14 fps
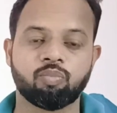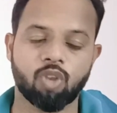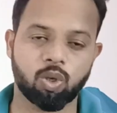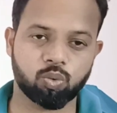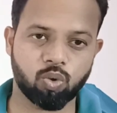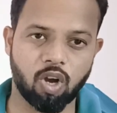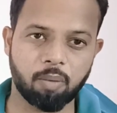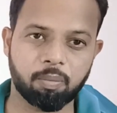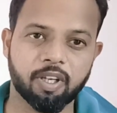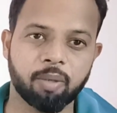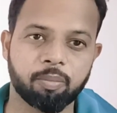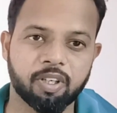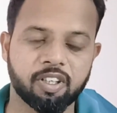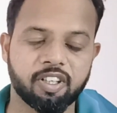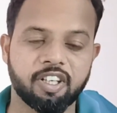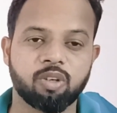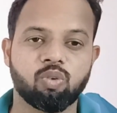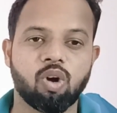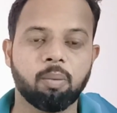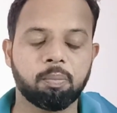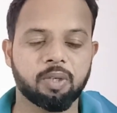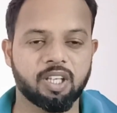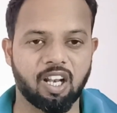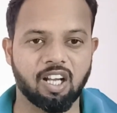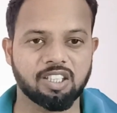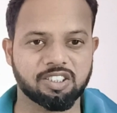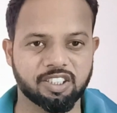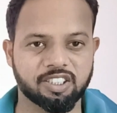तो अब कैमरन ग्रीन को आप खिला
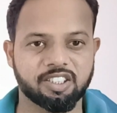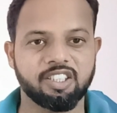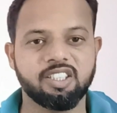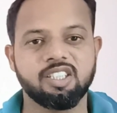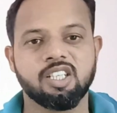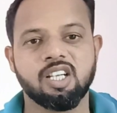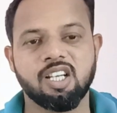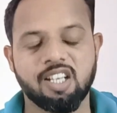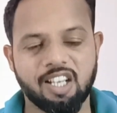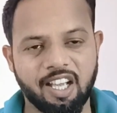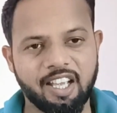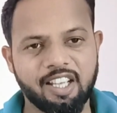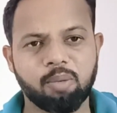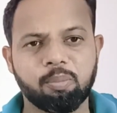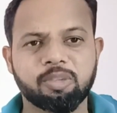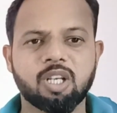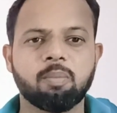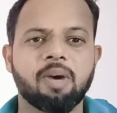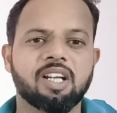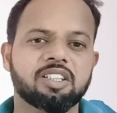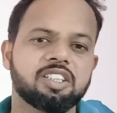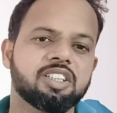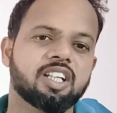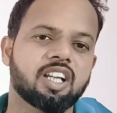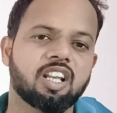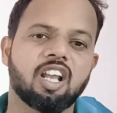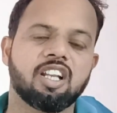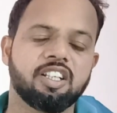सकते हैं या मिचल मार्स की जगह
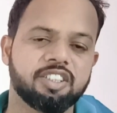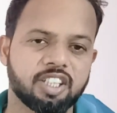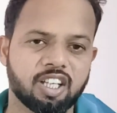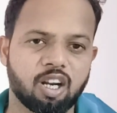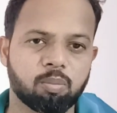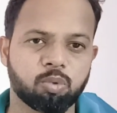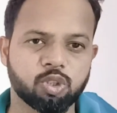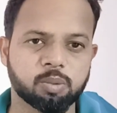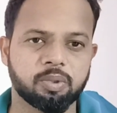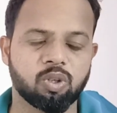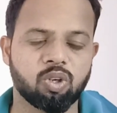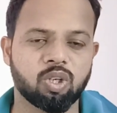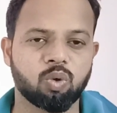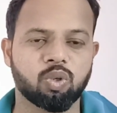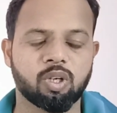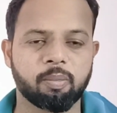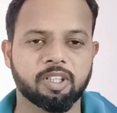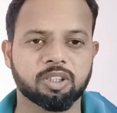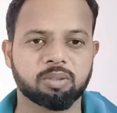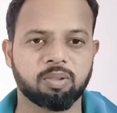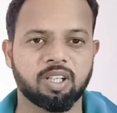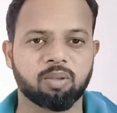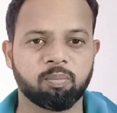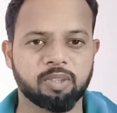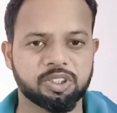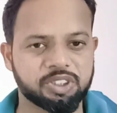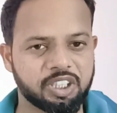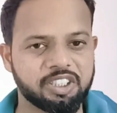खिला लीजिए अगर आपको स्पिन ऑलराउंडर मैक्सवेल
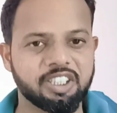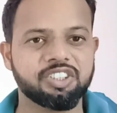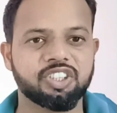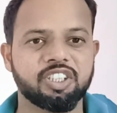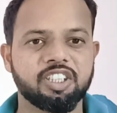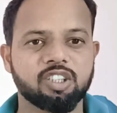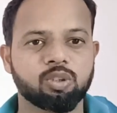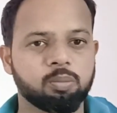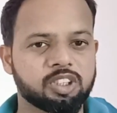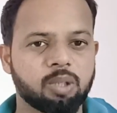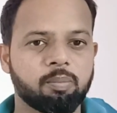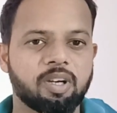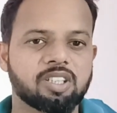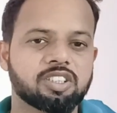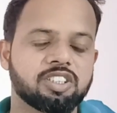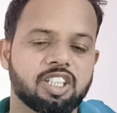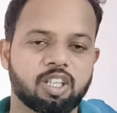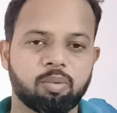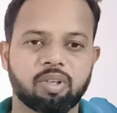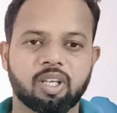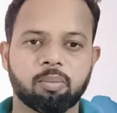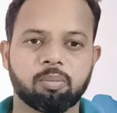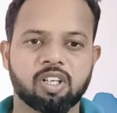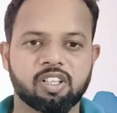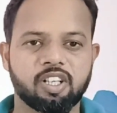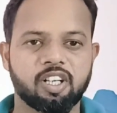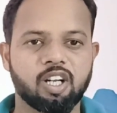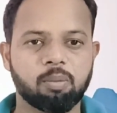मैच चाहिए ही चाहिए तो मिचल मार्स की जगह भी कैमरन
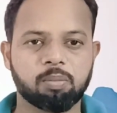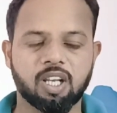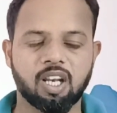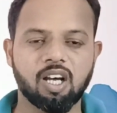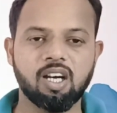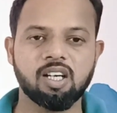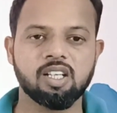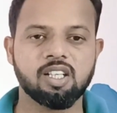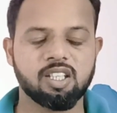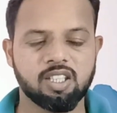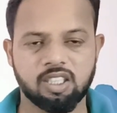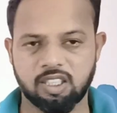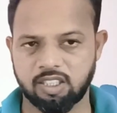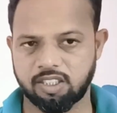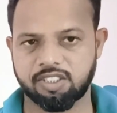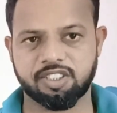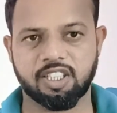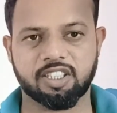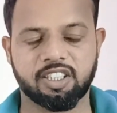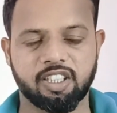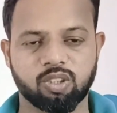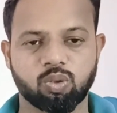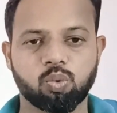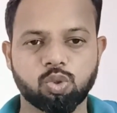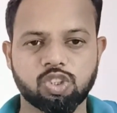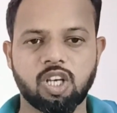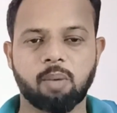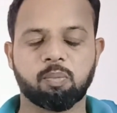ग्रीन आप खिला सकते हैं तो
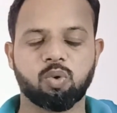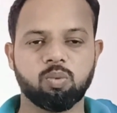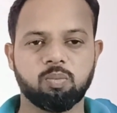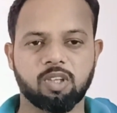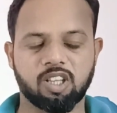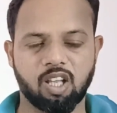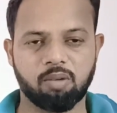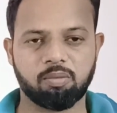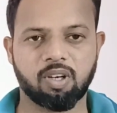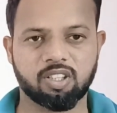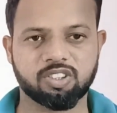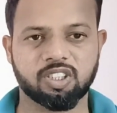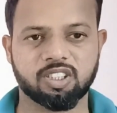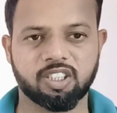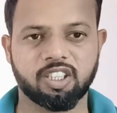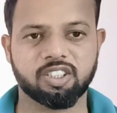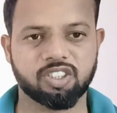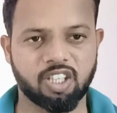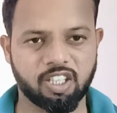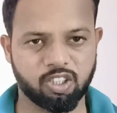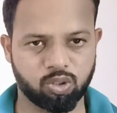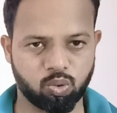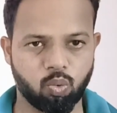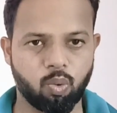कुछ आपको बदलाव कर सकते हैं चाहे तो